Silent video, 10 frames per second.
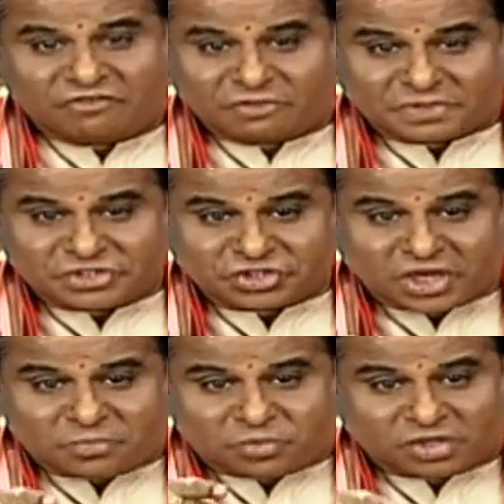విపంచికా
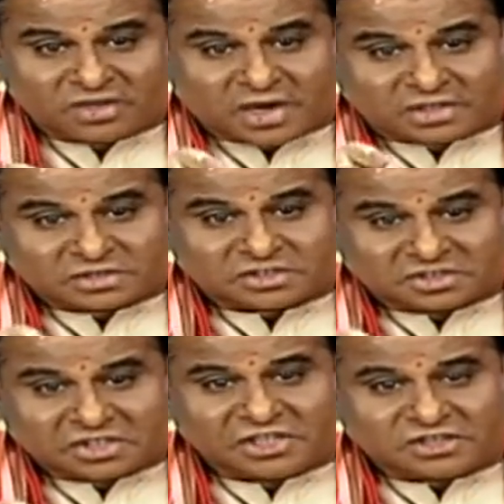మృదం
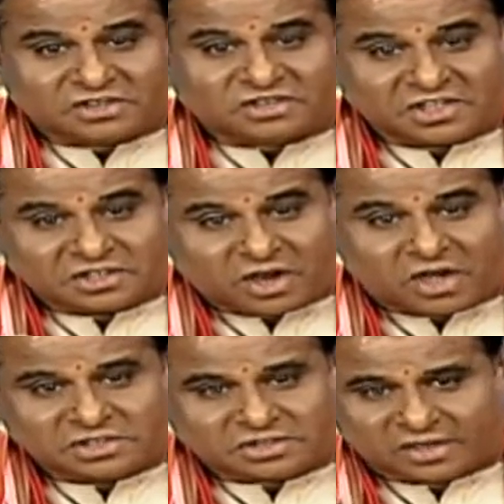కాతతేహి తత్తహిత
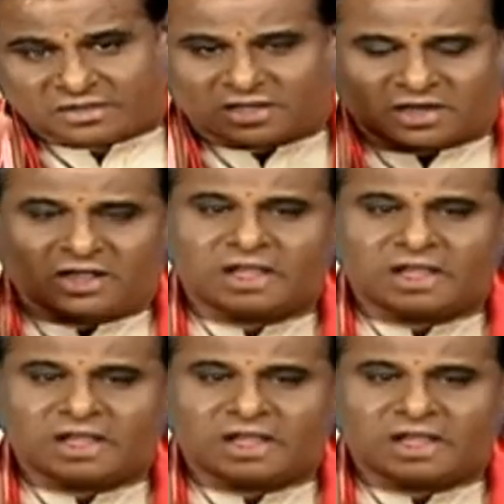హారి ధణంధణ